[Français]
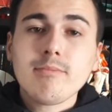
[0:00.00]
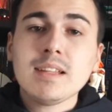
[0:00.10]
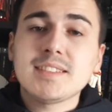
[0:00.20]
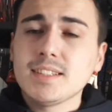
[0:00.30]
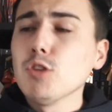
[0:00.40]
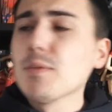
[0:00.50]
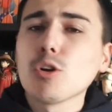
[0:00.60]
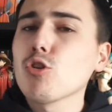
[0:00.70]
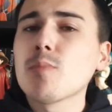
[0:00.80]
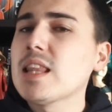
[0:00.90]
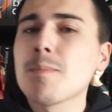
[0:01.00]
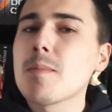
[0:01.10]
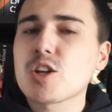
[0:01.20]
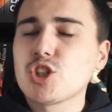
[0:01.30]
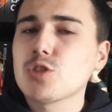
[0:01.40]
Si le film Wonder Woman n'avait pas
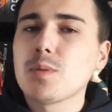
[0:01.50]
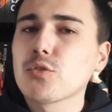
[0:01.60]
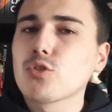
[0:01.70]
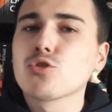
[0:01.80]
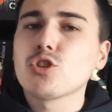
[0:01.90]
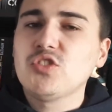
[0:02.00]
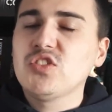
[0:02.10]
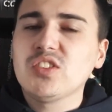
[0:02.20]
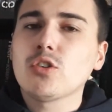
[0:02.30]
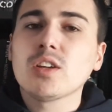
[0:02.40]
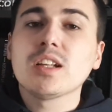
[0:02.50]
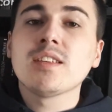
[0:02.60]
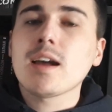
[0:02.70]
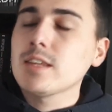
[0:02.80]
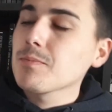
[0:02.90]
marché, je pense que Justice Six aurait été le
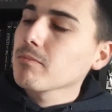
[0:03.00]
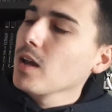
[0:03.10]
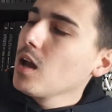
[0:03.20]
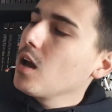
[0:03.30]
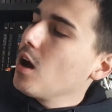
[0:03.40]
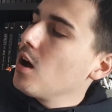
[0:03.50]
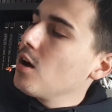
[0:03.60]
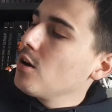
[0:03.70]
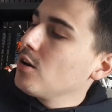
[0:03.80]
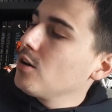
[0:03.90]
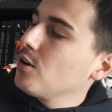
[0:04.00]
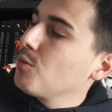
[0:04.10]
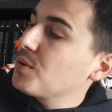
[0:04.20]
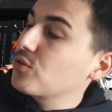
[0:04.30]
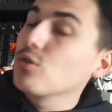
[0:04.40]
dernier. Euh,
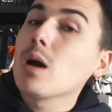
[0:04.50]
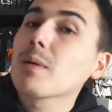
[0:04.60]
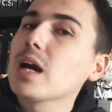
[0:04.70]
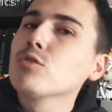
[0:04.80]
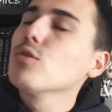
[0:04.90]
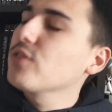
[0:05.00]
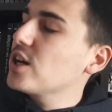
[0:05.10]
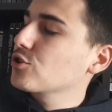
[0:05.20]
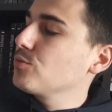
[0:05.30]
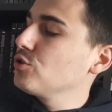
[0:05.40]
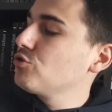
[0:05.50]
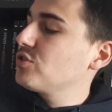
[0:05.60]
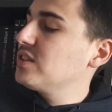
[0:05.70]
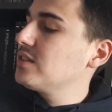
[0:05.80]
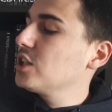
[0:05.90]
parce que après un naufrage comme celui de
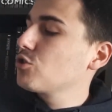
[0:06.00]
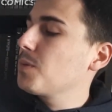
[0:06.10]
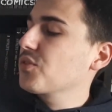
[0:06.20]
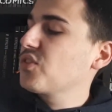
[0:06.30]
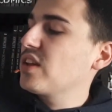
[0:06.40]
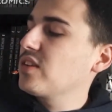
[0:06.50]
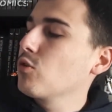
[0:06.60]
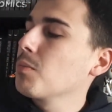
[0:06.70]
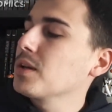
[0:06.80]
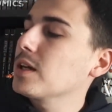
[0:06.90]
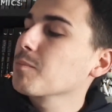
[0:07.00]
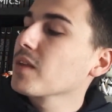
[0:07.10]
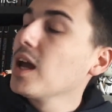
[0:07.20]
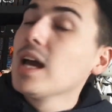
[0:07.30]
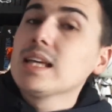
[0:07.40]
Justice League, je pense que c'est assez compliqué.
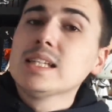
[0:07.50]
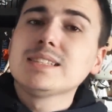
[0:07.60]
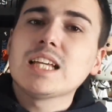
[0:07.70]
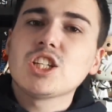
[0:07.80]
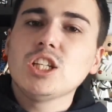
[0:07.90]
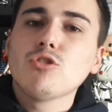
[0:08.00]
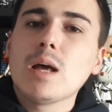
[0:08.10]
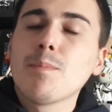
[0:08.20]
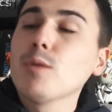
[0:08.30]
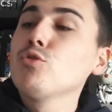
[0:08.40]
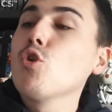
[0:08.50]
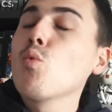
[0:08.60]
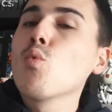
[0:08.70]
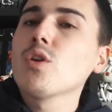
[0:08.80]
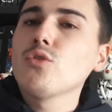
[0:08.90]
Il s'agit de la pop de
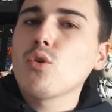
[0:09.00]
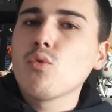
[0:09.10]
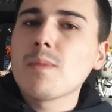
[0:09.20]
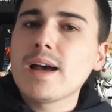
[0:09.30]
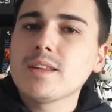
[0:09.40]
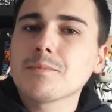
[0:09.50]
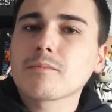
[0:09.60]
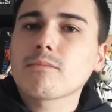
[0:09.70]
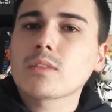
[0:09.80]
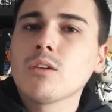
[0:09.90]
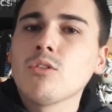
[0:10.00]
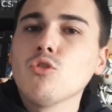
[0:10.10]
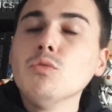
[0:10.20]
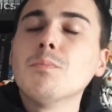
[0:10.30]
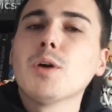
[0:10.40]
Wonder Woman, euh,
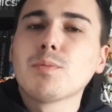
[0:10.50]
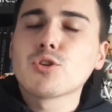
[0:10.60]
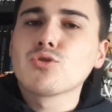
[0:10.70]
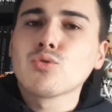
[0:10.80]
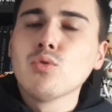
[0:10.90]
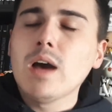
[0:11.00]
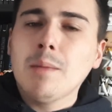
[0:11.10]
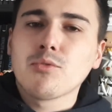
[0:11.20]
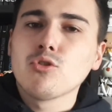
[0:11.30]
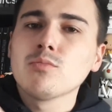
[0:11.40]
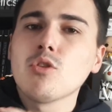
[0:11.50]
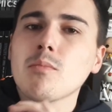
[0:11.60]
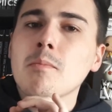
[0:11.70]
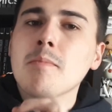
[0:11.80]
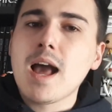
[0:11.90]
une pop que je trouve absolument
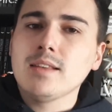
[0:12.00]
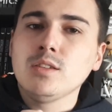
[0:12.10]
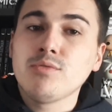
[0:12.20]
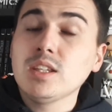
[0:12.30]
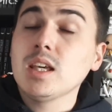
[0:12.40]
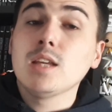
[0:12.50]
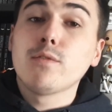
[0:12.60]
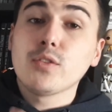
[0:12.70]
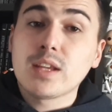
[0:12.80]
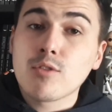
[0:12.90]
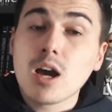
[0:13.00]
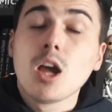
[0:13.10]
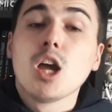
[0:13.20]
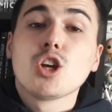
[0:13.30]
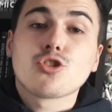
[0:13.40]
magnifique. Et il faut le savoir,
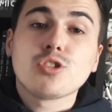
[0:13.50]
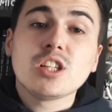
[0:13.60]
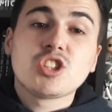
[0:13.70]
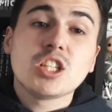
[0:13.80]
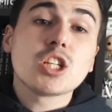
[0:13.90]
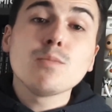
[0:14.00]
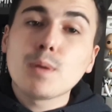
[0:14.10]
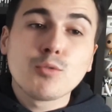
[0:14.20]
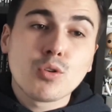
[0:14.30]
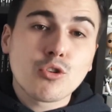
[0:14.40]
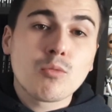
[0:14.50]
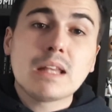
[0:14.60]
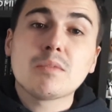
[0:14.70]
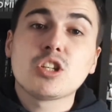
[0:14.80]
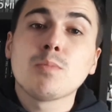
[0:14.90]
j'ai déjà une pop de Wonder Woman,
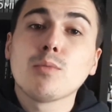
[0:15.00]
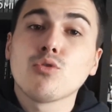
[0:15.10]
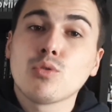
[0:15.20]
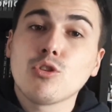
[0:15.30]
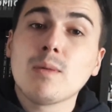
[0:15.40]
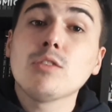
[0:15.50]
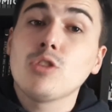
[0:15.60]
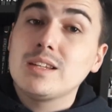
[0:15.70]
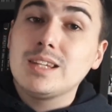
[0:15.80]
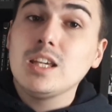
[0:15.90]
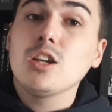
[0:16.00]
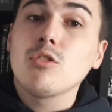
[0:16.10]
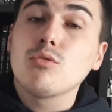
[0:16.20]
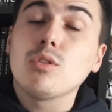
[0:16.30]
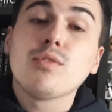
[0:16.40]
mais j'ai une pop de Wonder Woman de la série
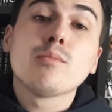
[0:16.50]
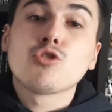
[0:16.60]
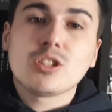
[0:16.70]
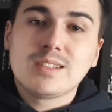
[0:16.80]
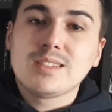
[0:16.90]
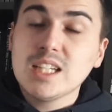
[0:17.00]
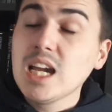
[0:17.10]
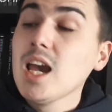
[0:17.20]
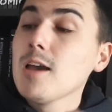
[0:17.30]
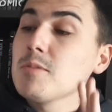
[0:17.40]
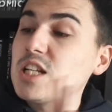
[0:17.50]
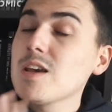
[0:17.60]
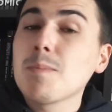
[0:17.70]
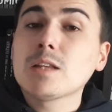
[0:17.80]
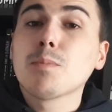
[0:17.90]
euh, de film Justice League, mais je n'avais
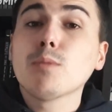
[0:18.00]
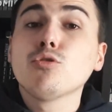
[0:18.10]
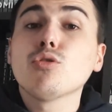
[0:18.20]
pas de pop de